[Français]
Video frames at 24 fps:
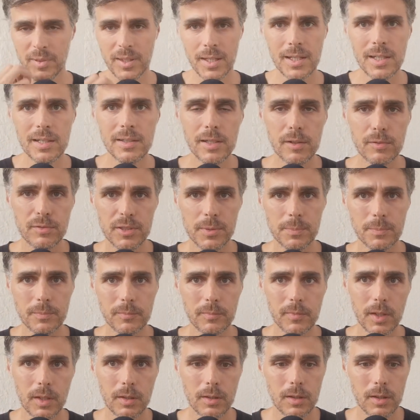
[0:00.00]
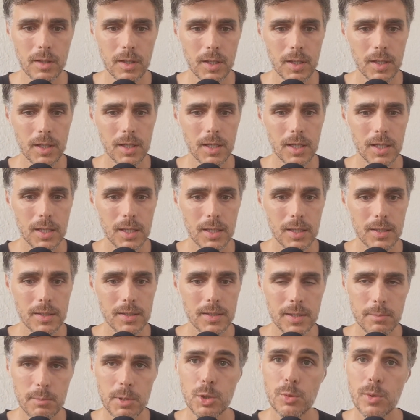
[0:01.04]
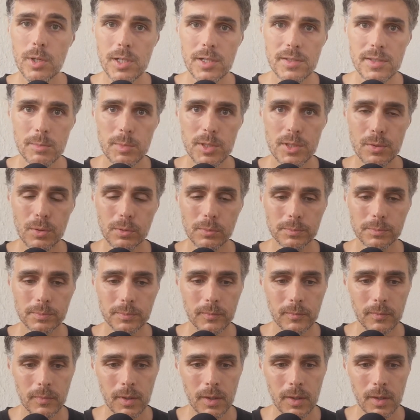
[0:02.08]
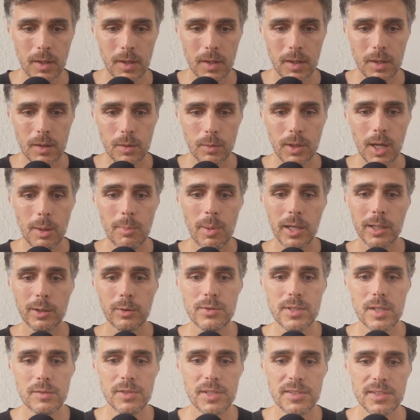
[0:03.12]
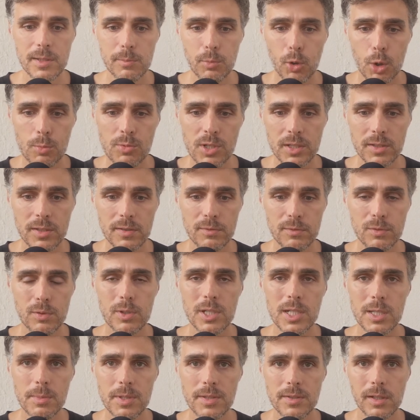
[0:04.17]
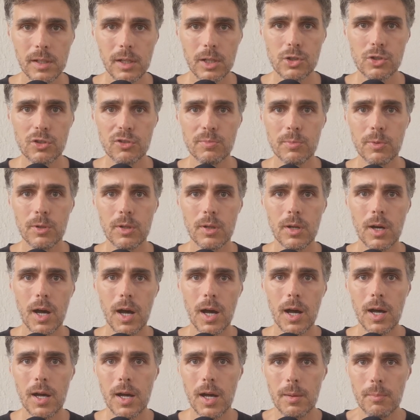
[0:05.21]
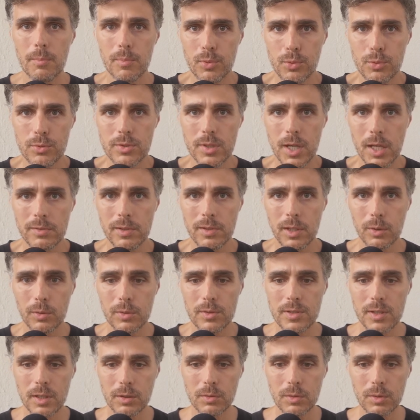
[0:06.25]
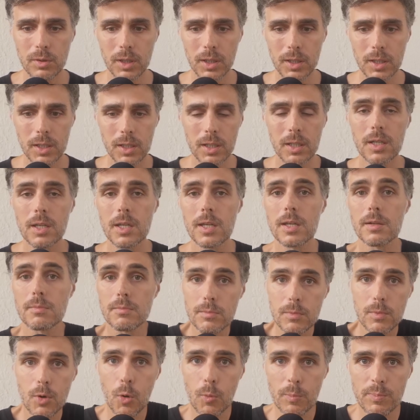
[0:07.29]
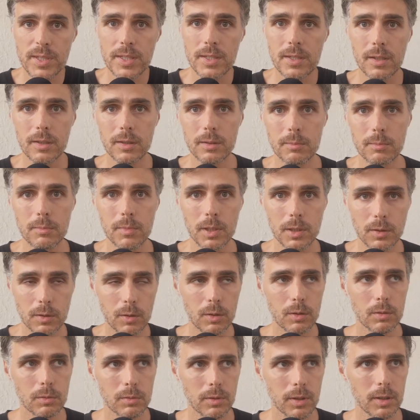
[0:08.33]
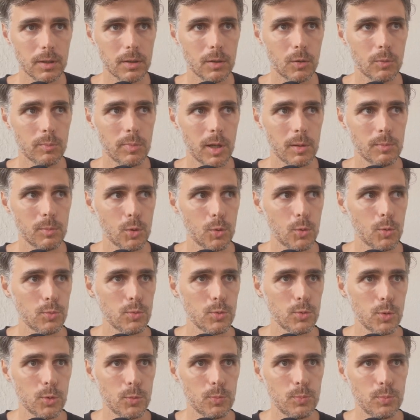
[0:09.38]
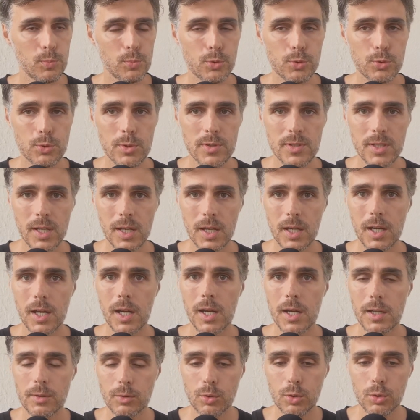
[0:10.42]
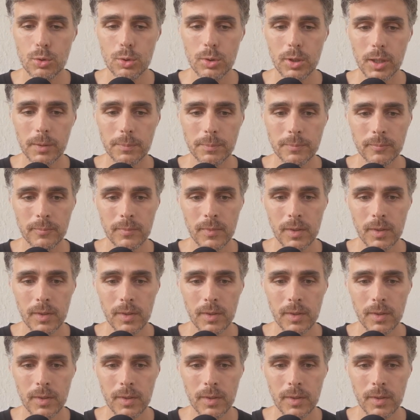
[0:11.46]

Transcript: Quel est le défi Diminuer les émissions. Donc à Paris, on s'est fixé pour objectif de limiter le réchauffement à plus 1,5 degré et au pire, maintenant, d'ailleurs on parle beaucoup plus de ça, à 2 degrés.